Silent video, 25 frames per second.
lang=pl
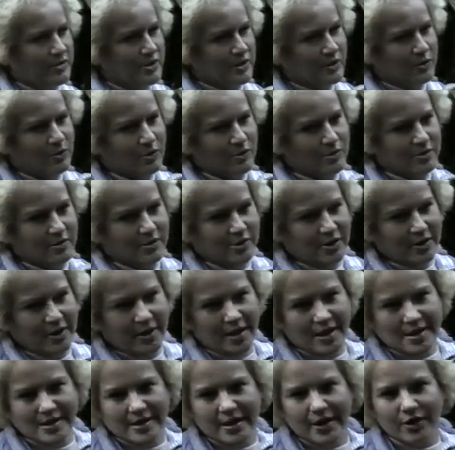z kursu, że
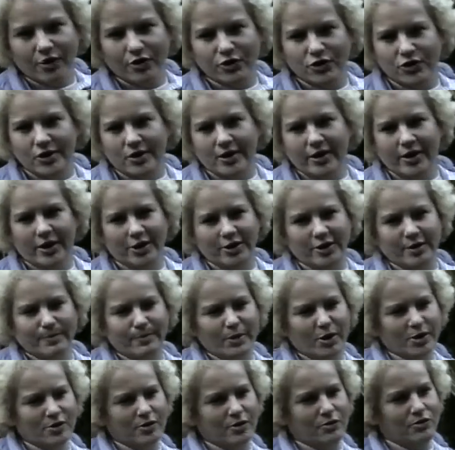raz na godzinę jedzie
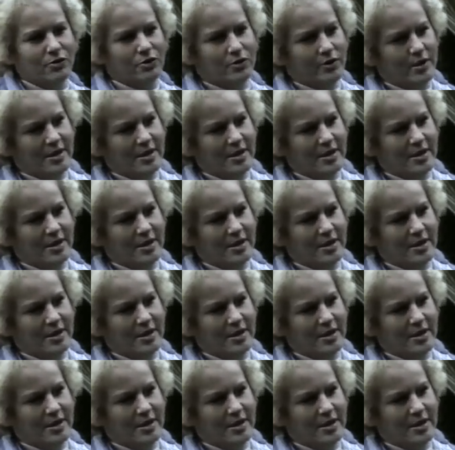bardzo dużo,